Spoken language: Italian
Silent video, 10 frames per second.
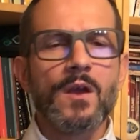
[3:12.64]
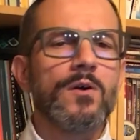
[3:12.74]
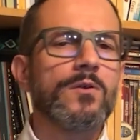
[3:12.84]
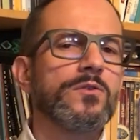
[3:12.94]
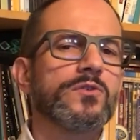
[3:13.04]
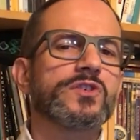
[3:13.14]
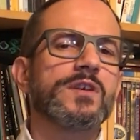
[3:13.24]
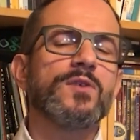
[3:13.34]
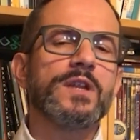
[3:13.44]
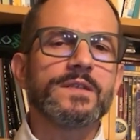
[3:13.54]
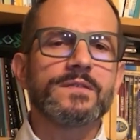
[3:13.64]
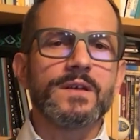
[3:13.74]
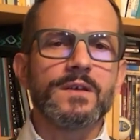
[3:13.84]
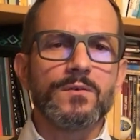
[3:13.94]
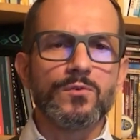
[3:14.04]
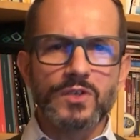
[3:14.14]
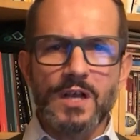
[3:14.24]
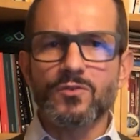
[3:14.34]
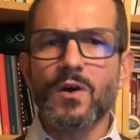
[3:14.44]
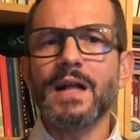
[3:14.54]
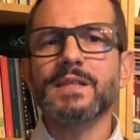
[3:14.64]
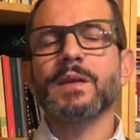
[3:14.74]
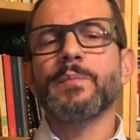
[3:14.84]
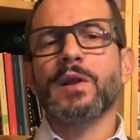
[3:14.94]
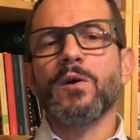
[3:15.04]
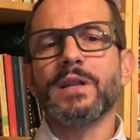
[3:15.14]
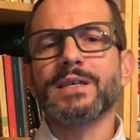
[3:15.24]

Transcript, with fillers: o se volete, usando altre parole,